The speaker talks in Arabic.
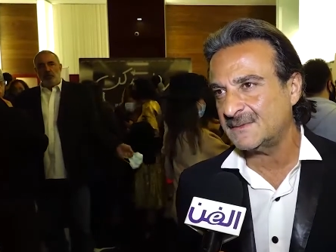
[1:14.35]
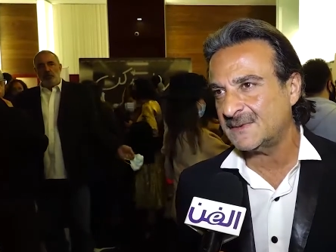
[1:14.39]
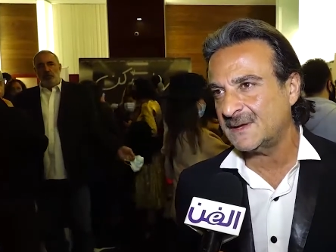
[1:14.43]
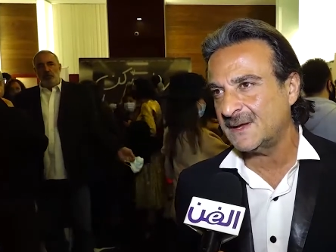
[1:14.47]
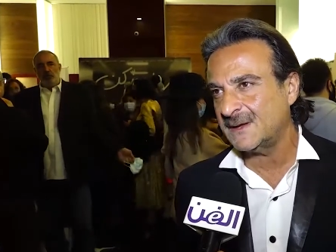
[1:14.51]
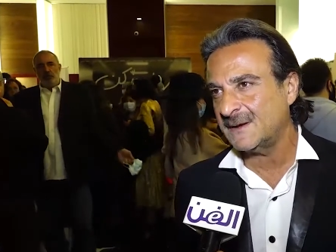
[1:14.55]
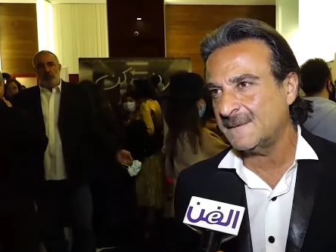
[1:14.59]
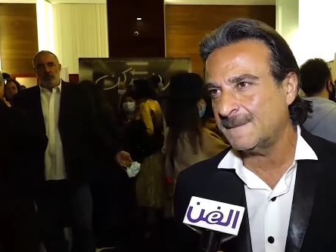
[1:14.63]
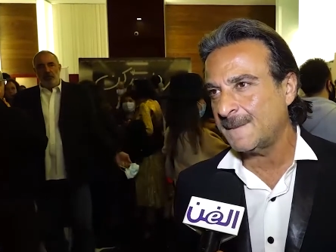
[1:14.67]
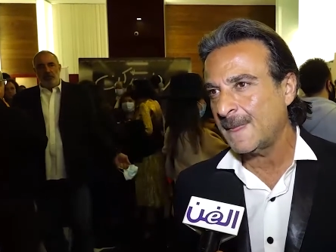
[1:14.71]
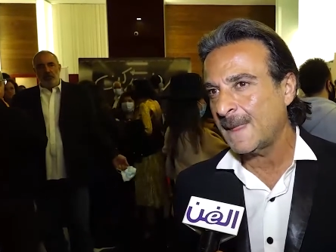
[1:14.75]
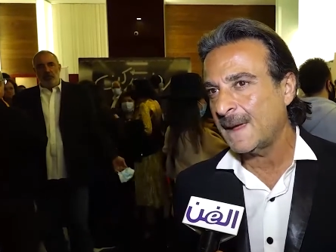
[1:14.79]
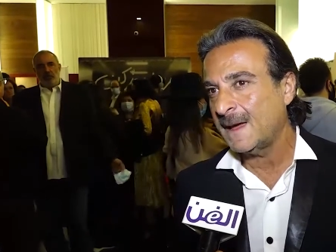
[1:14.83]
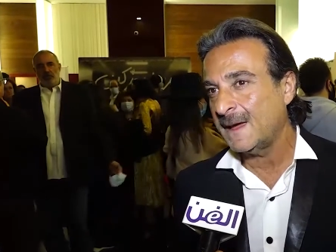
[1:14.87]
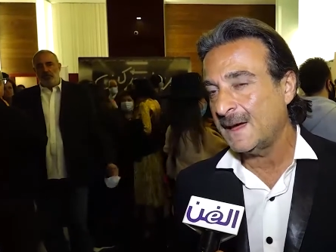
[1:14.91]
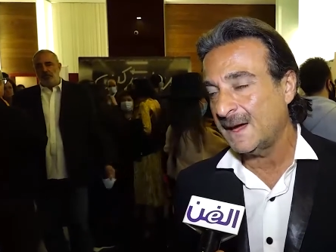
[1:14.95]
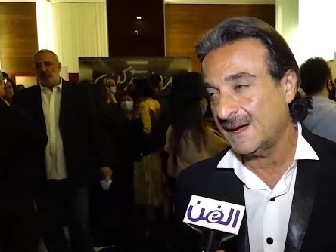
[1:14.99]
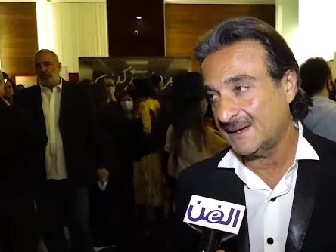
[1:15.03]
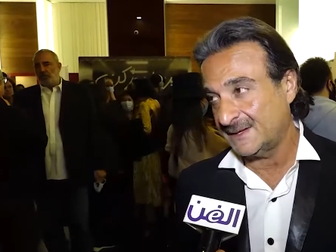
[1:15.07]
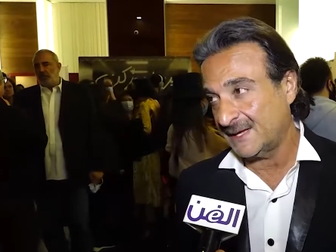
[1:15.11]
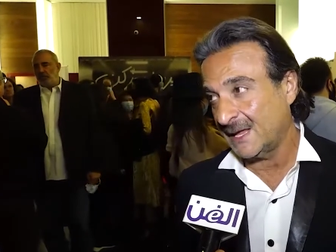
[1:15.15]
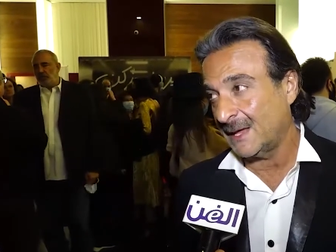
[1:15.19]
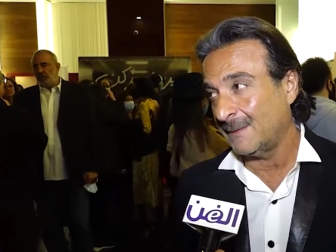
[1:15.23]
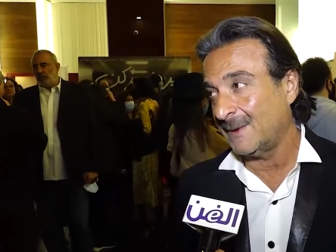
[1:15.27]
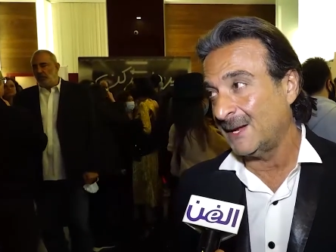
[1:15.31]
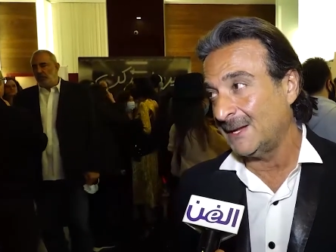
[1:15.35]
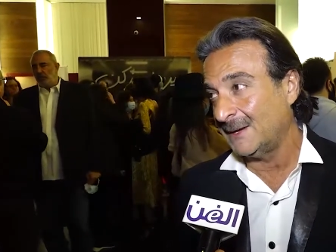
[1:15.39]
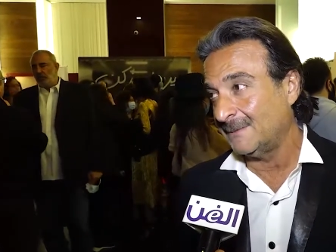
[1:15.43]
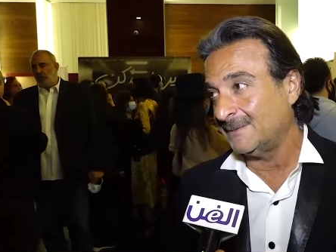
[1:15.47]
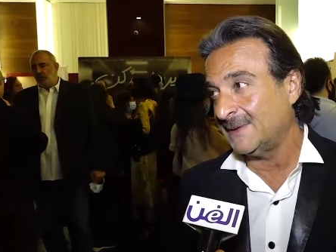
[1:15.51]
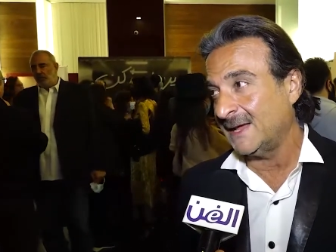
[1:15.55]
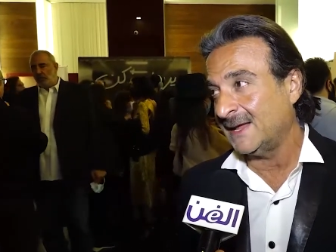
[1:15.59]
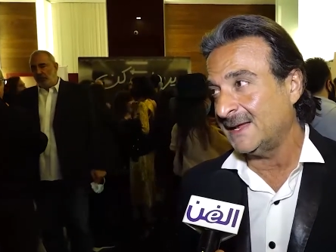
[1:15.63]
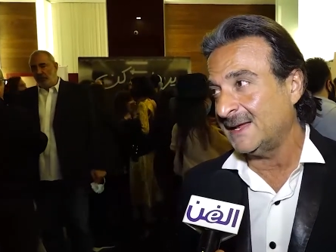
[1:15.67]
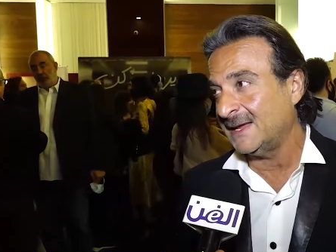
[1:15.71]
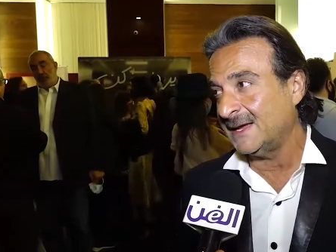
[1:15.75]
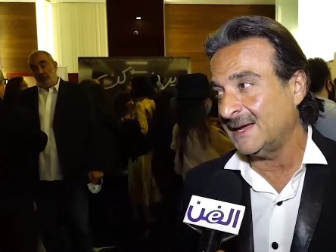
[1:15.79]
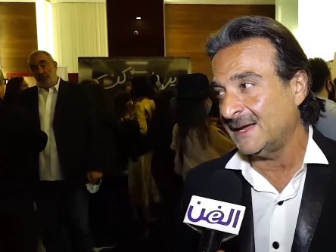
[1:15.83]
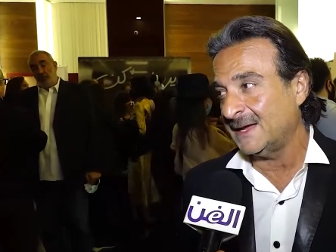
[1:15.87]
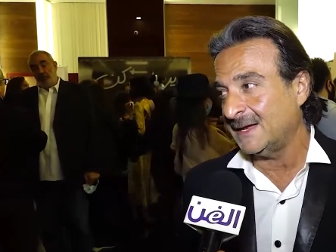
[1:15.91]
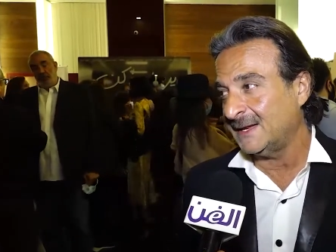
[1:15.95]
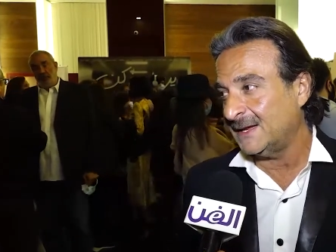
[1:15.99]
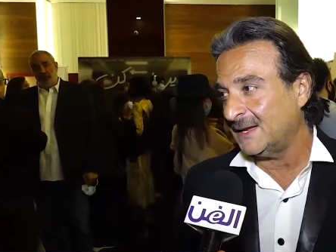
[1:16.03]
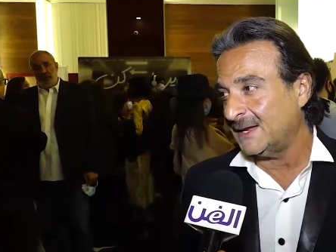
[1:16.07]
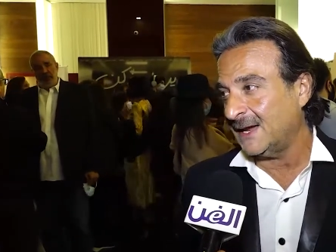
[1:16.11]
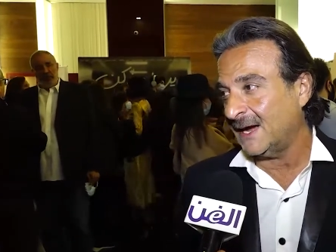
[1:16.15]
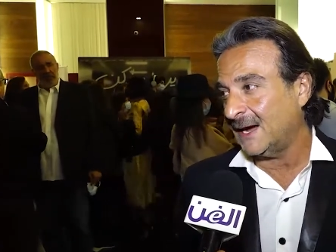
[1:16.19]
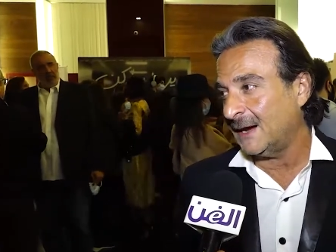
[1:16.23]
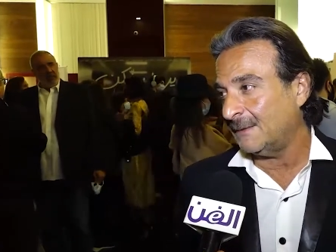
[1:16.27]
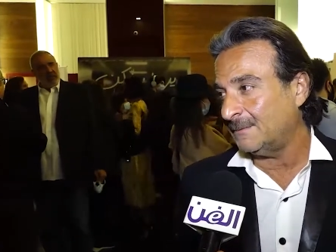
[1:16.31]
يعني الدراما اللبنانيه
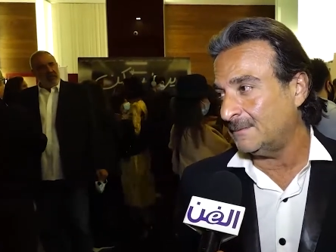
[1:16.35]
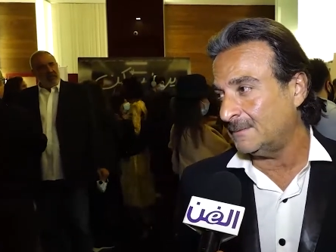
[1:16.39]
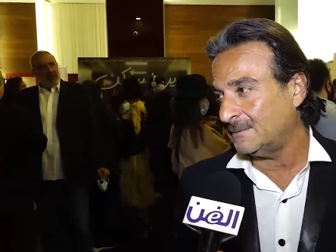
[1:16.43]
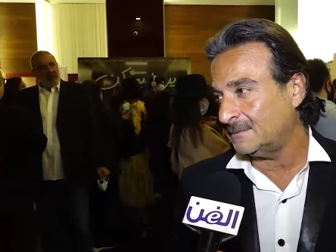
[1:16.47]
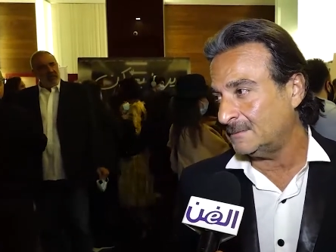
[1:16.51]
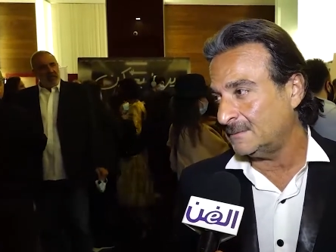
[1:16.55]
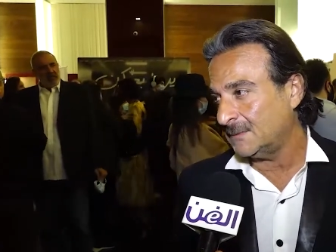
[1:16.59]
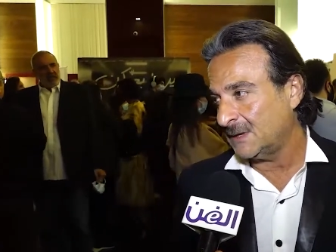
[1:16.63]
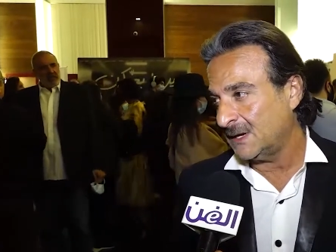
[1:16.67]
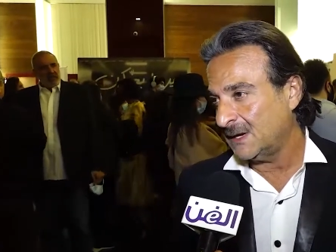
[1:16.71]
اللي عم